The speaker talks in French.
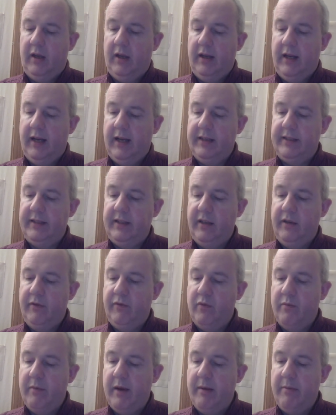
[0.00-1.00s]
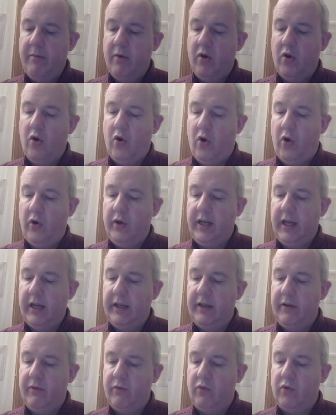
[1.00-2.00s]
Ainsi, vous-même,
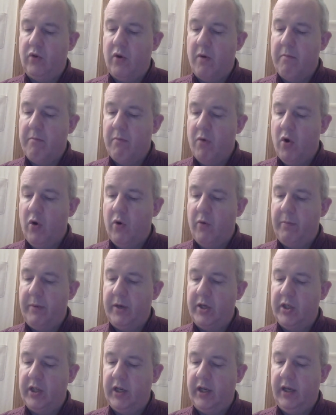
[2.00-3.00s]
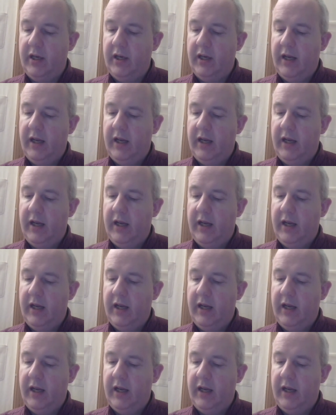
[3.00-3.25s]
regardez-vous comme mort au péché,